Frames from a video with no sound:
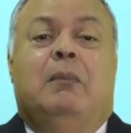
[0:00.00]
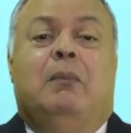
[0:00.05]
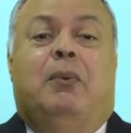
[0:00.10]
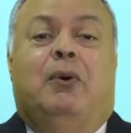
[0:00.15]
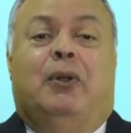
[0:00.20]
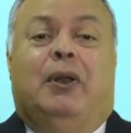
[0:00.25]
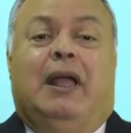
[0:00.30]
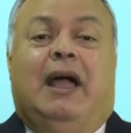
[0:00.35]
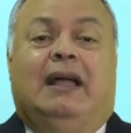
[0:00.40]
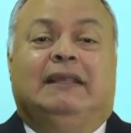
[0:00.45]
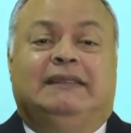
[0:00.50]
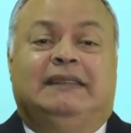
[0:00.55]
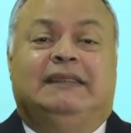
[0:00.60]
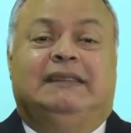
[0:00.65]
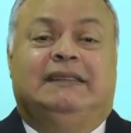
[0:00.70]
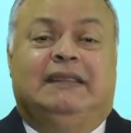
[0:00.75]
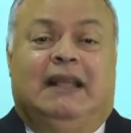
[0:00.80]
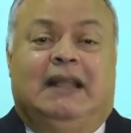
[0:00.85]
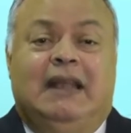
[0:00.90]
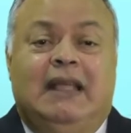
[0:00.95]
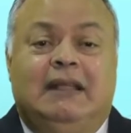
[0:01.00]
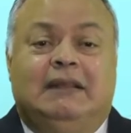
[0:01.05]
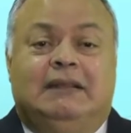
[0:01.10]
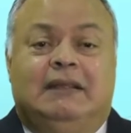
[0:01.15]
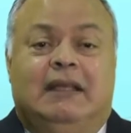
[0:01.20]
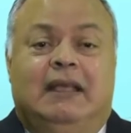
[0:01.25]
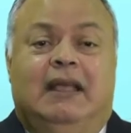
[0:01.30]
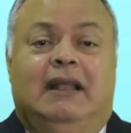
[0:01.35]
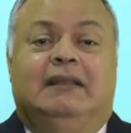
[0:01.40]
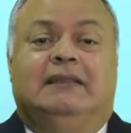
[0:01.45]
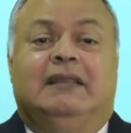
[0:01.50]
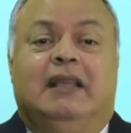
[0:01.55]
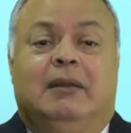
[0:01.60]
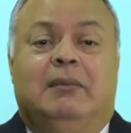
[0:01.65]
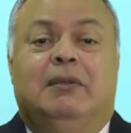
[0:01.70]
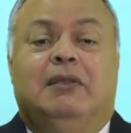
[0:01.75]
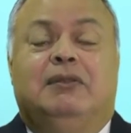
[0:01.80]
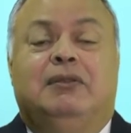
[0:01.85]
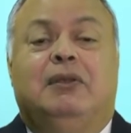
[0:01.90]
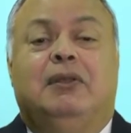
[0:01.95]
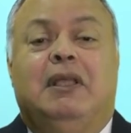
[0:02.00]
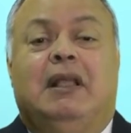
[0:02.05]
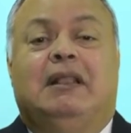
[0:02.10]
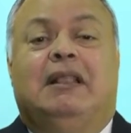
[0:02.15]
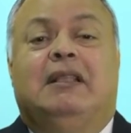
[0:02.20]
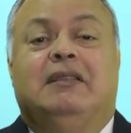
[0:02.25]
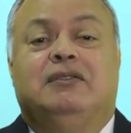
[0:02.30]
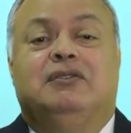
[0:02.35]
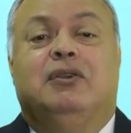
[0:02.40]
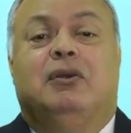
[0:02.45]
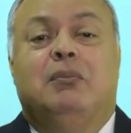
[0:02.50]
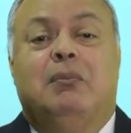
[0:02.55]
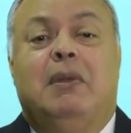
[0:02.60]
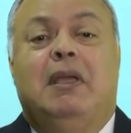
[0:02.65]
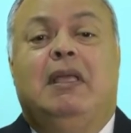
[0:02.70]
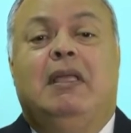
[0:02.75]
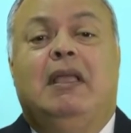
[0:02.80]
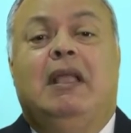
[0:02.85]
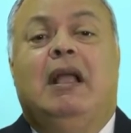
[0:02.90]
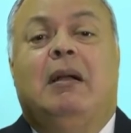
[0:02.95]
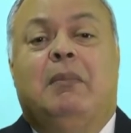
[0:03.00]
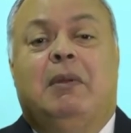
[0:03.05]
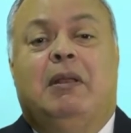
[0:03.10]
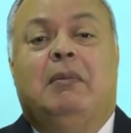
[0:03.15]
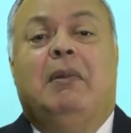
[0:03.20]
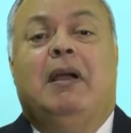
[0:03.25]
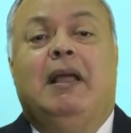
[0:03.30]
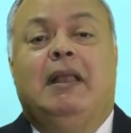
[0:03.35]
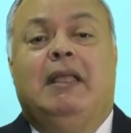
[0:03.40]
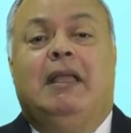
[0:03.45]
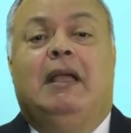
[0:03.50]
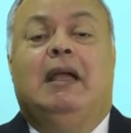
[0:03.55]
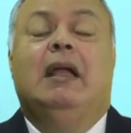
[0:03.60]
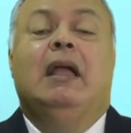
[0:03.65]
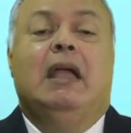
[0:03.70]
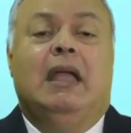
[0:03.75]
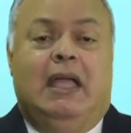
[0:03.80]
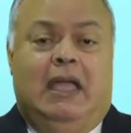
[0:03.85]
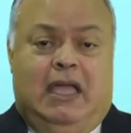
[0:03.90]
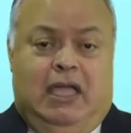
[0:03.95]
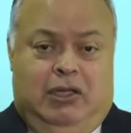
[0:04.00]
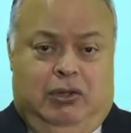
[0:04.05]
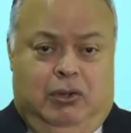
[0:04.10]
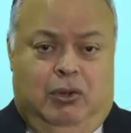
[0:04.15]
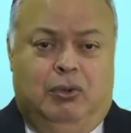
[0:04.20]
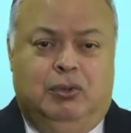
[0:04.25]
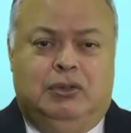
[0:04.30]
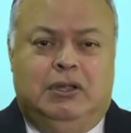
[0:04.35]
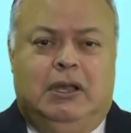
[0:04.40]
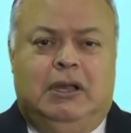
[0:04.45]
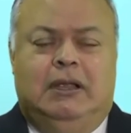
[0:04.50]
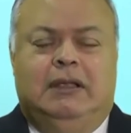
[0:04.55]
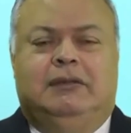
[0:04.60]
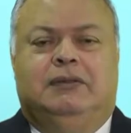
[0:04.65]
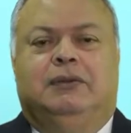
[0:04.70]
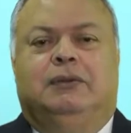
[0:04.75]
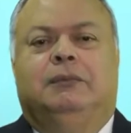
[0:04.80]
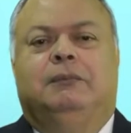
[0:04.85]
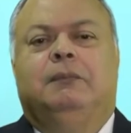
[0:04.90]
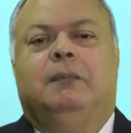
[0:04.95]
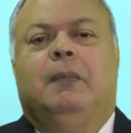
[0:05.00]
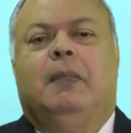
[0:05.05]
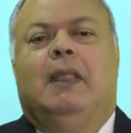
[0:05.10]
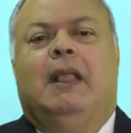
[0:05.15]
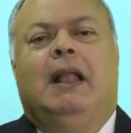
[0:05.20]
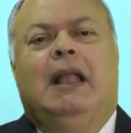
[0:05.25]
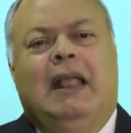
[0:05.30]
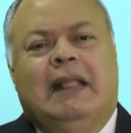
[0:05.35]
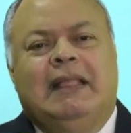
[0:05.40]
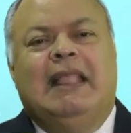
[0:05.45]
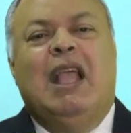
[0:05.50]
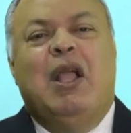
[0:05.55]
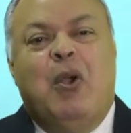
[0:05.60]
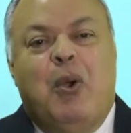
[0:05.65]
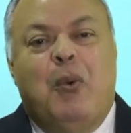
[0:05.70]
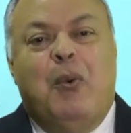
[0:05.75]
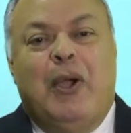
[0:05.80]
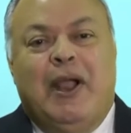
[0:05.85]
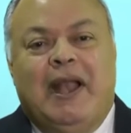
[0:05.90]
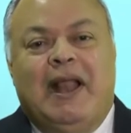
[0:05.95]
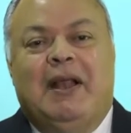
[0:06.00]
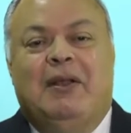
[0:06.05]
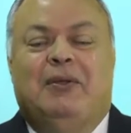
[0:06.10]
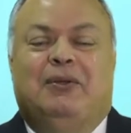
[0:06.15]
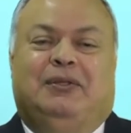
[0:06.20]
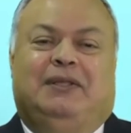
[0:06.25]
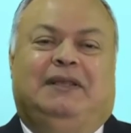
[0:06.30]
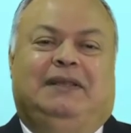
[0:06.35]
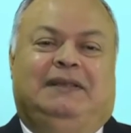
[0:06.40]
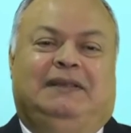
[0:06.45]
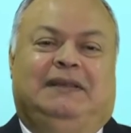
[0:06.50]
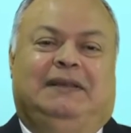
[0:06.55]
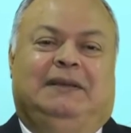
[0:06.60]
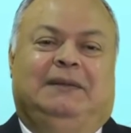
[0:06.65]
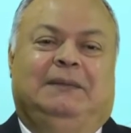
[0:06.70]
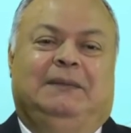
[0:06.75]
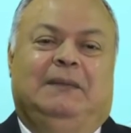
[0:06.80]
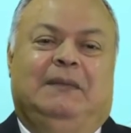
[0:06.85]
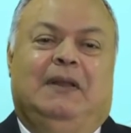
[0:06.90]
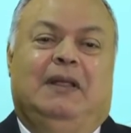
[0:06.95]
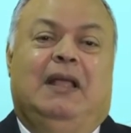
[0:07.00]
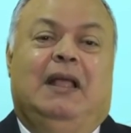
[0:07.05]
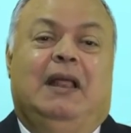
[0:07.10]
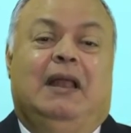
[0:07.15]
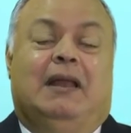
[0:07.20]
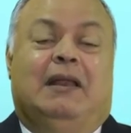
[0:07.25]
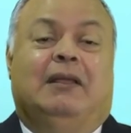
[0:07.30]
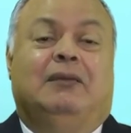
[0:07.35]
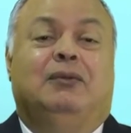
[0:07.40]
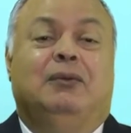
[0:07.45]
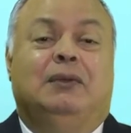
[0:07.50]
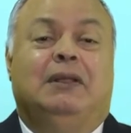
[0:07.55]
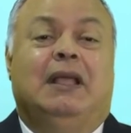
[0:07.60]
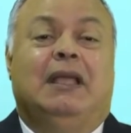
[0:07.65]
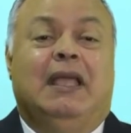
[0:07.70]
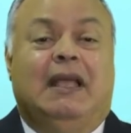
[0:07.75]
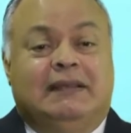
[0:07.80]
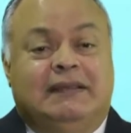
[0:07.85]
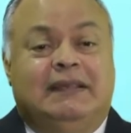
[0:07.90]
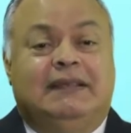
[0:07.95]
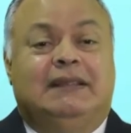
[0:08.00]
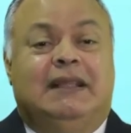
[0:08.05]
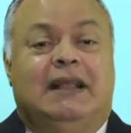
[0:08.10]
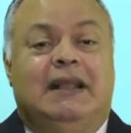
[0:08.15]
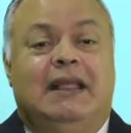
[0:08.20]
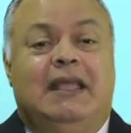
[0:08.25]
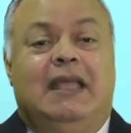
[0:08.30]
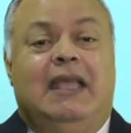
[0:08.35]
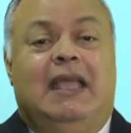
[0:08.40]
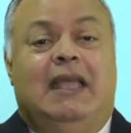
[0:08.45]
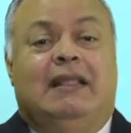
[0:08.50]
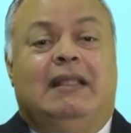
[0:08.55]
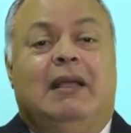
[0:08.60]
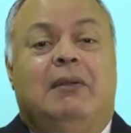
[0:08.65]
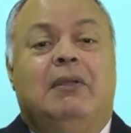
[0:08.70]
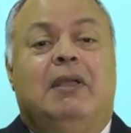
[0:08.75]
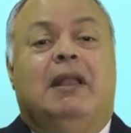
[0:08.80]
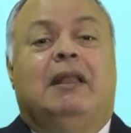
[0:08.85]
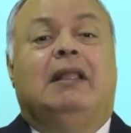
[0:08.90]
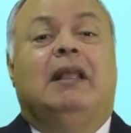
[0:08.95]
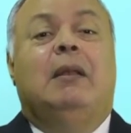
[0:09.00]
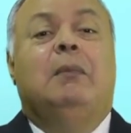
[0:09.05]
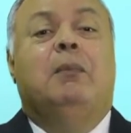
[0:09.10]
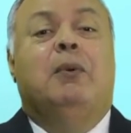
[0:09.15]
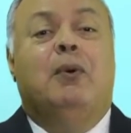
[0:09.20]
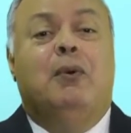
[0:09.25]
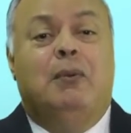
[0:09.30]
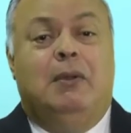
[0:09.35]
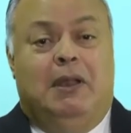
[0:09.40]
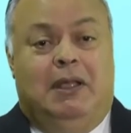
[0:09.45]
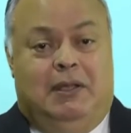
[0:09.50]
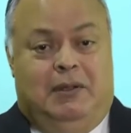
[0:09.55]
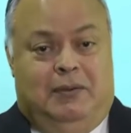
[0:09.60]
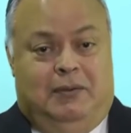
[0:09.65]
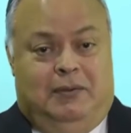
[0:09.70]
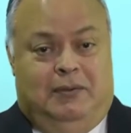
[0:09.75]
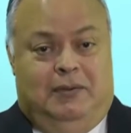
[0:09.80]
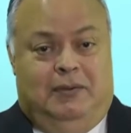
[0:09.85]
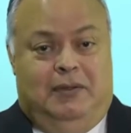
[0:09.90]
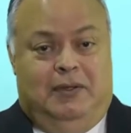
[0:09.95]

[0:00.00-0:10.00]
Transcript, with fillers: por Asistanet, el servicio de atención médica primaria que yo utilizo, les tengo buenas noticias. Resulta que Asistanet está abierta al público.